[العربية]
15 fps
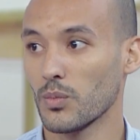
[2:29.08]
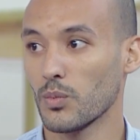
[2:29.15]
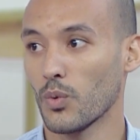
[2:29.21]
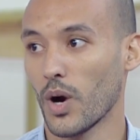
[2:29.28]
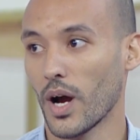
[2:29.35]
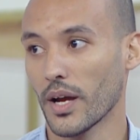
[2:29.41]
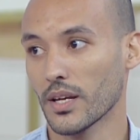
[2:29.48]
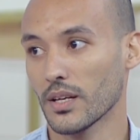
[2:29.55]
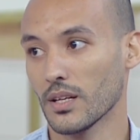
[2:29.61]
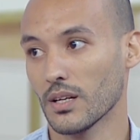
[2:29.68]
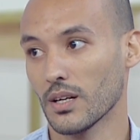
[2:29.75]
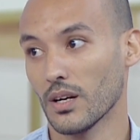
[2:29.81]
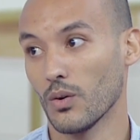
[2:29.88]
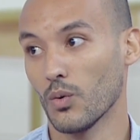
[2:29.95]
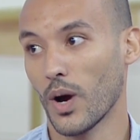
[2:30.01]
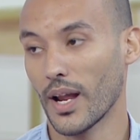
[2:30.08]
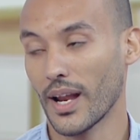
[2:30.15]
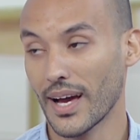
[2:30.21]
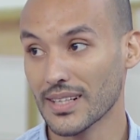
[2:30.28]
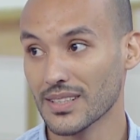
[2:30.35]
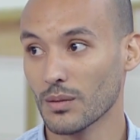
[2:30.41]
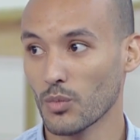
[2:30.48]
وللراجل هو على
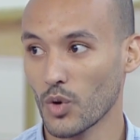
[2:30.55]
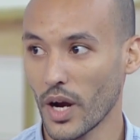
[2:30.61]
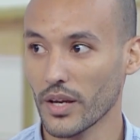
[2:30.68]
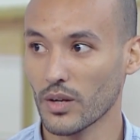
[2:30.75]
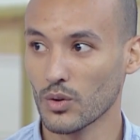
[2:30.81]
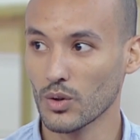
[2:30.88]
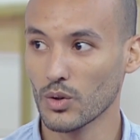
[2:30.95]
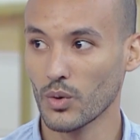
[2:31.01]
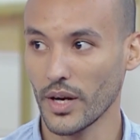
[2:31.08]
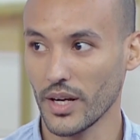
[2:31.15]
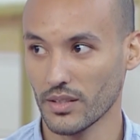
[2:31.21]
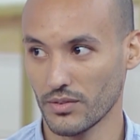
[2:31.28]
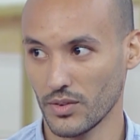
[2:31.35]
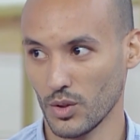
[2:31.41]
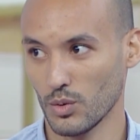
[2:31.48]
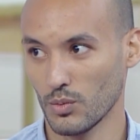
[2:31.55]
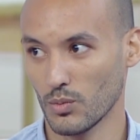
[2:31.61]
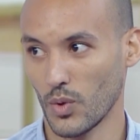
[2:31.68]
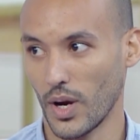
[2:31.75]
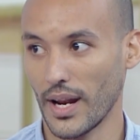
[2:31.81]
حسب وعي كل واحد فيهم أوه.